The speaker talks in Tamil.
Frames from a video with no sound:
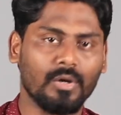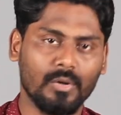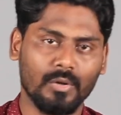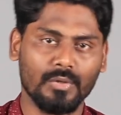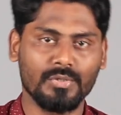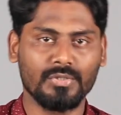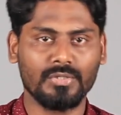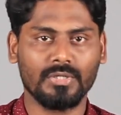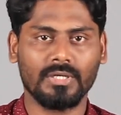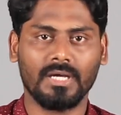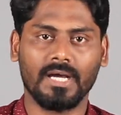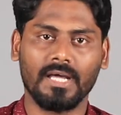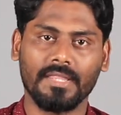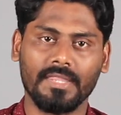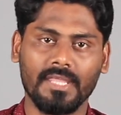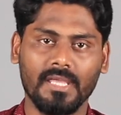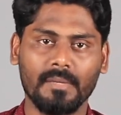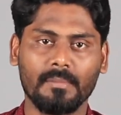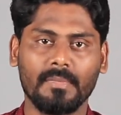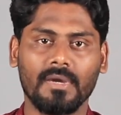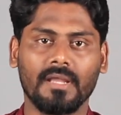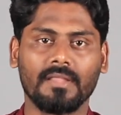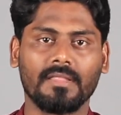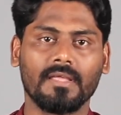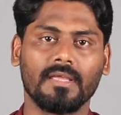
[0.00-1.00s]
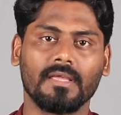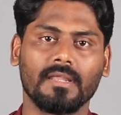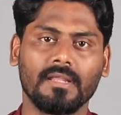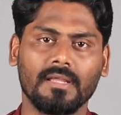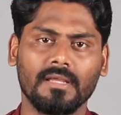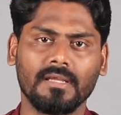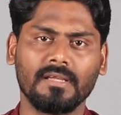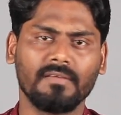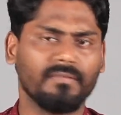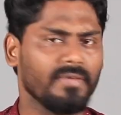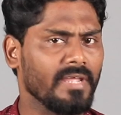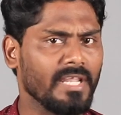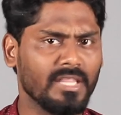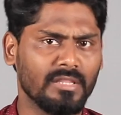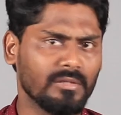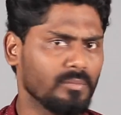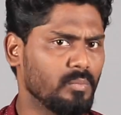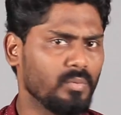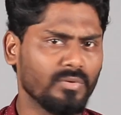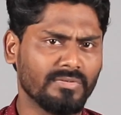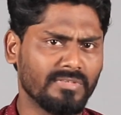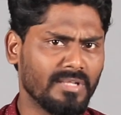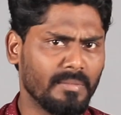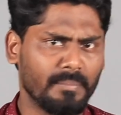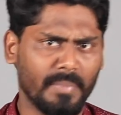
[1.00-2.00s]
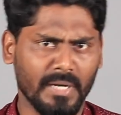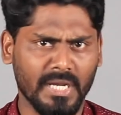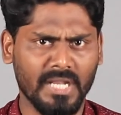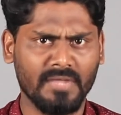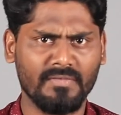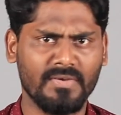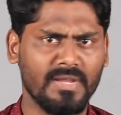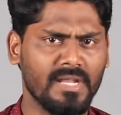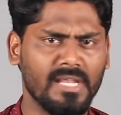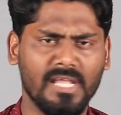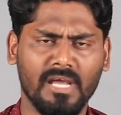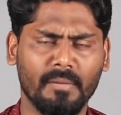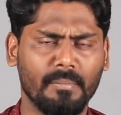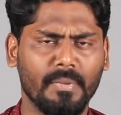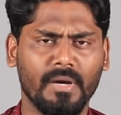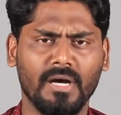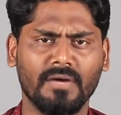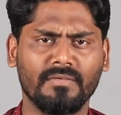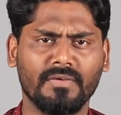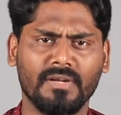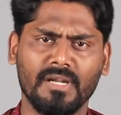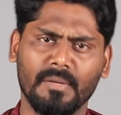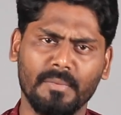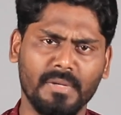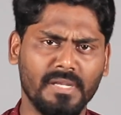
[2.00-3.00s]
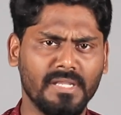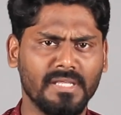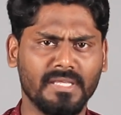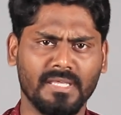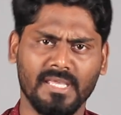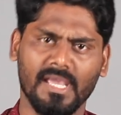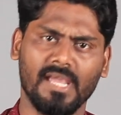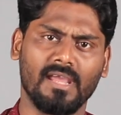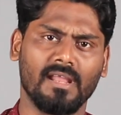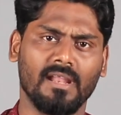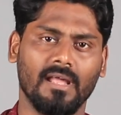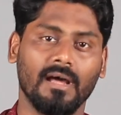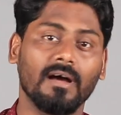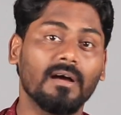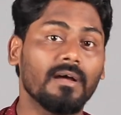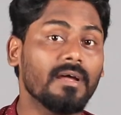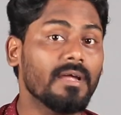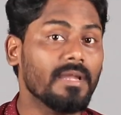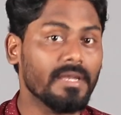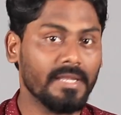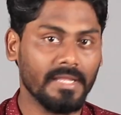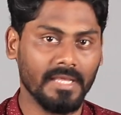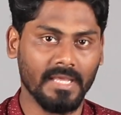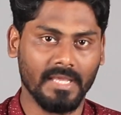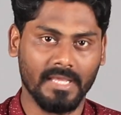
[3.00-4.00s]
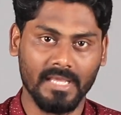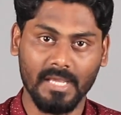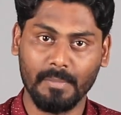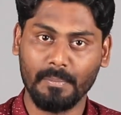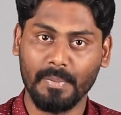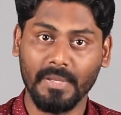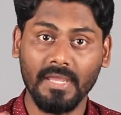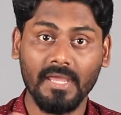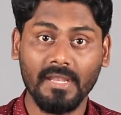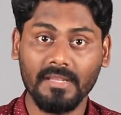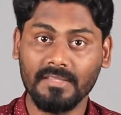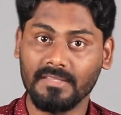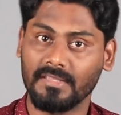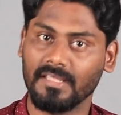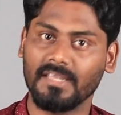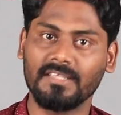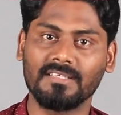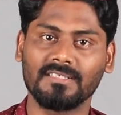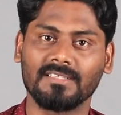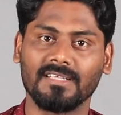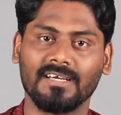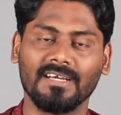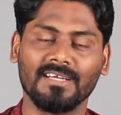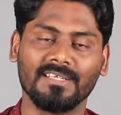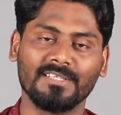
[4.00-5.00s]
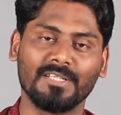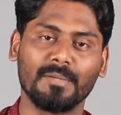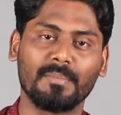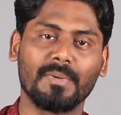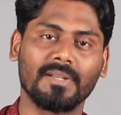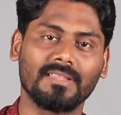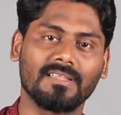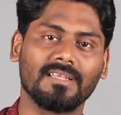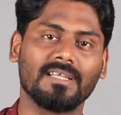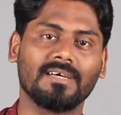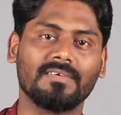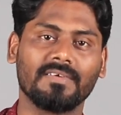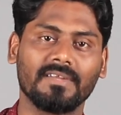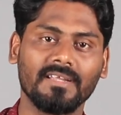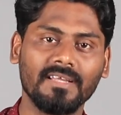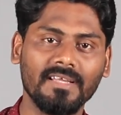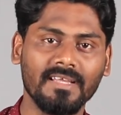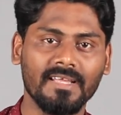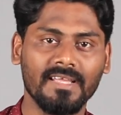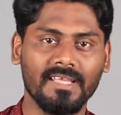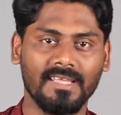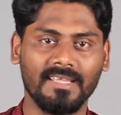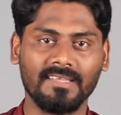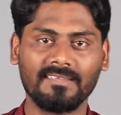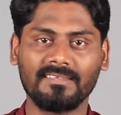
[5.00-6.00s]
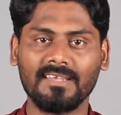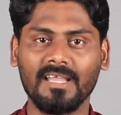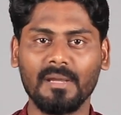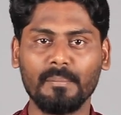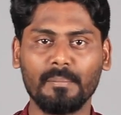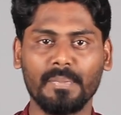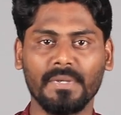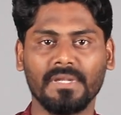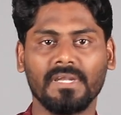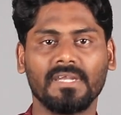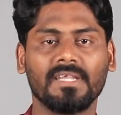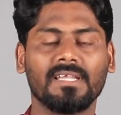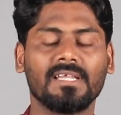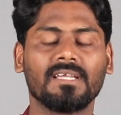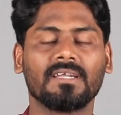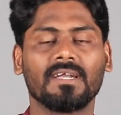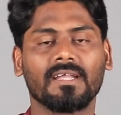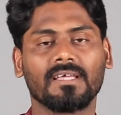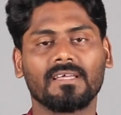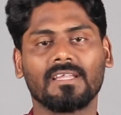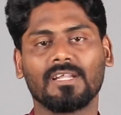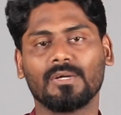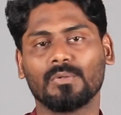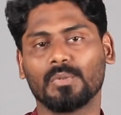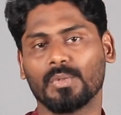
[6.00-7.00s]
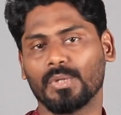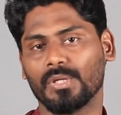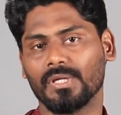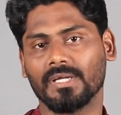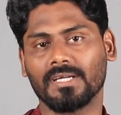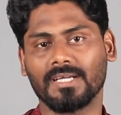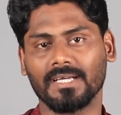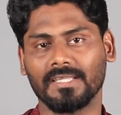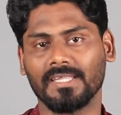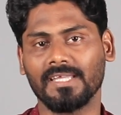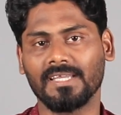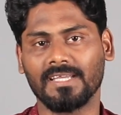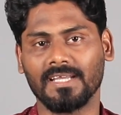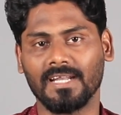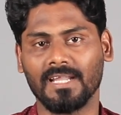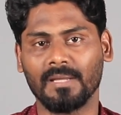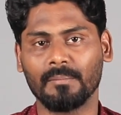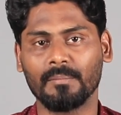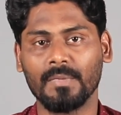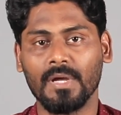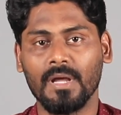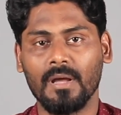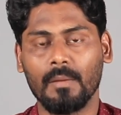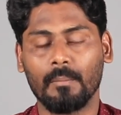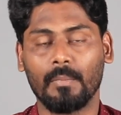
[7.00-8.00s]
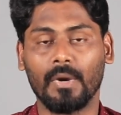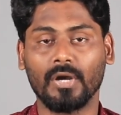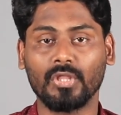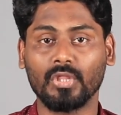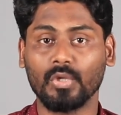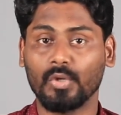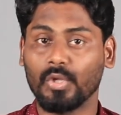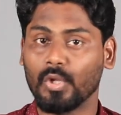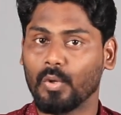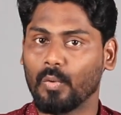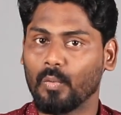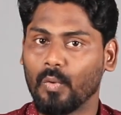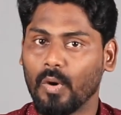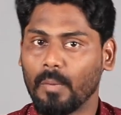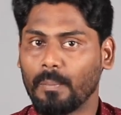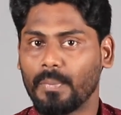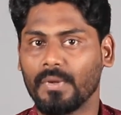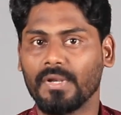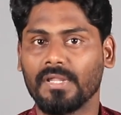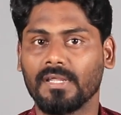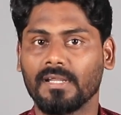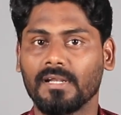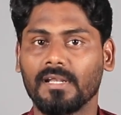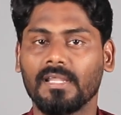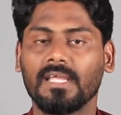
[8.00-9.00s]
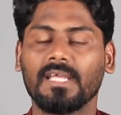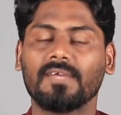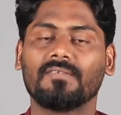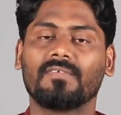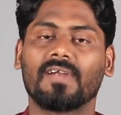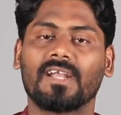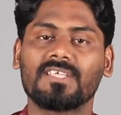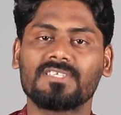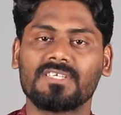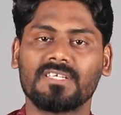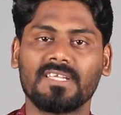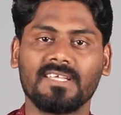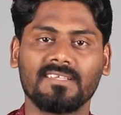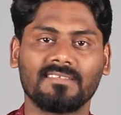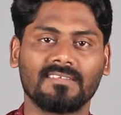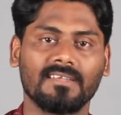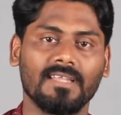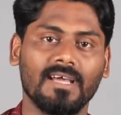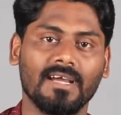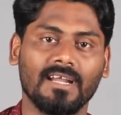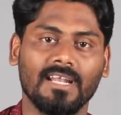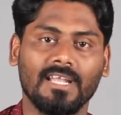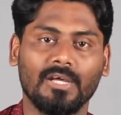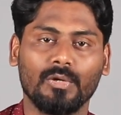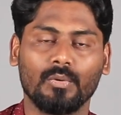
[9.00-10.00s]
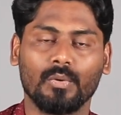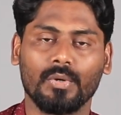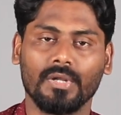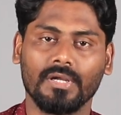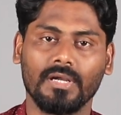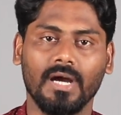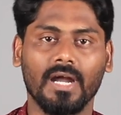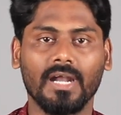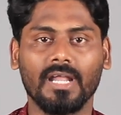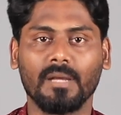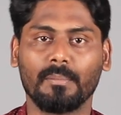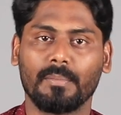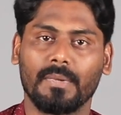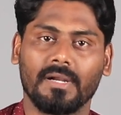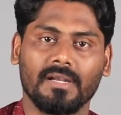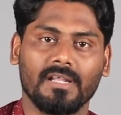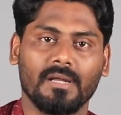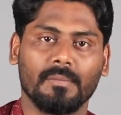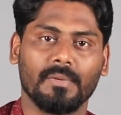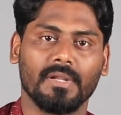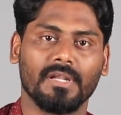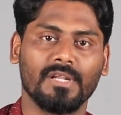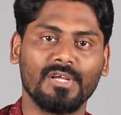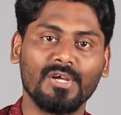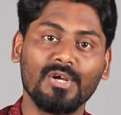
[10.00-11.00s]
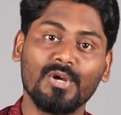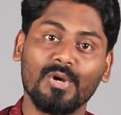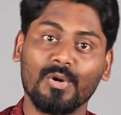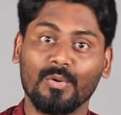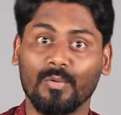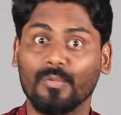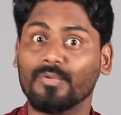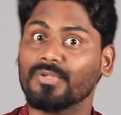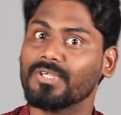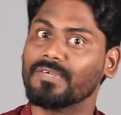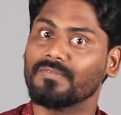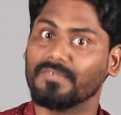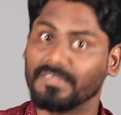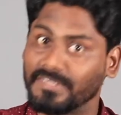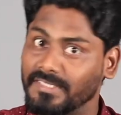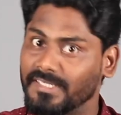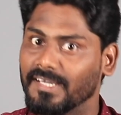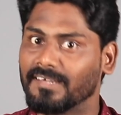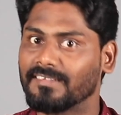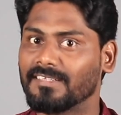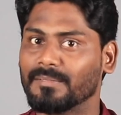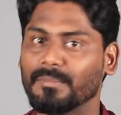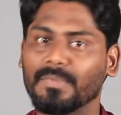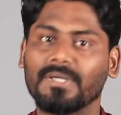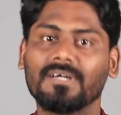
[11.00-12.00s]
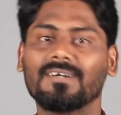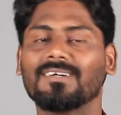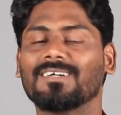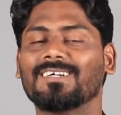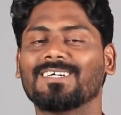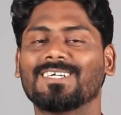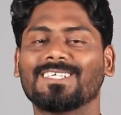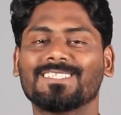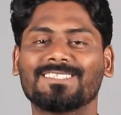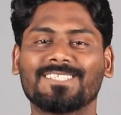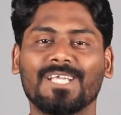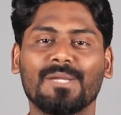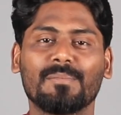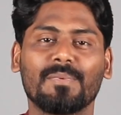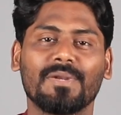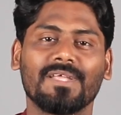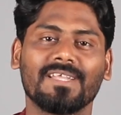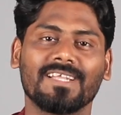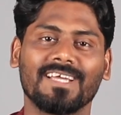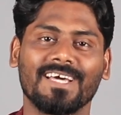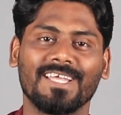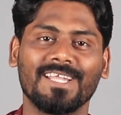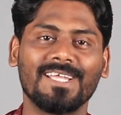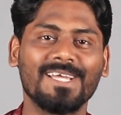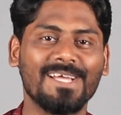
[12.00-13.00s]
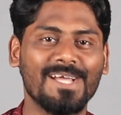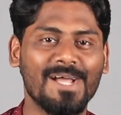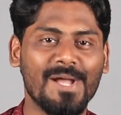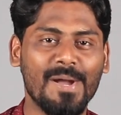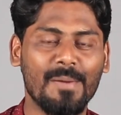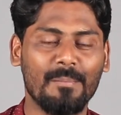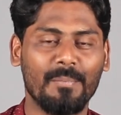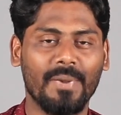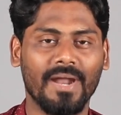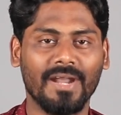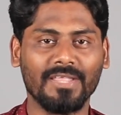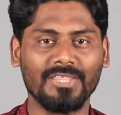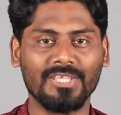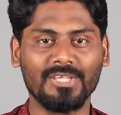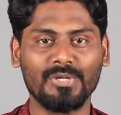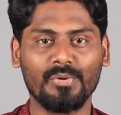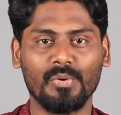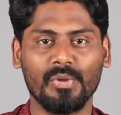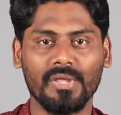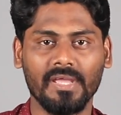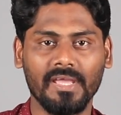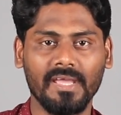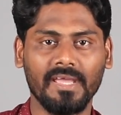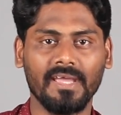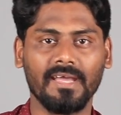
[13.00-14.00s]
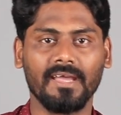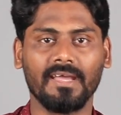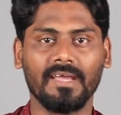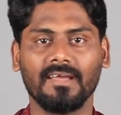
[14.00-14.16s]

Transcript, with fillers: கொஞ்சம் அதே மாதிரி தான் இருக்குது வெறும் எதுவும் புதுசாக பண்ணவே இல்லையாப்பா அவர் அப்படின்னு நீங்கள் கேட்கலாம் நீங்கள் கேட்பீங்கன்னு தெரிஞ்சு தான் இந்த படத்தில் அவர் இஸ்லாம் பின்னணியில் நடக்கிற ஒரு கதைக்கலாம் படத்துடைய ஓப்பனிங்லேயே வடச்சென்னை இஸ்லாங்கில் ஒரு கானா பாடு அப்படின்னு கொஞ்சம் வித்தியாசமாக ட்ரை பண்ணியிருக்காரு படத்தினுடைய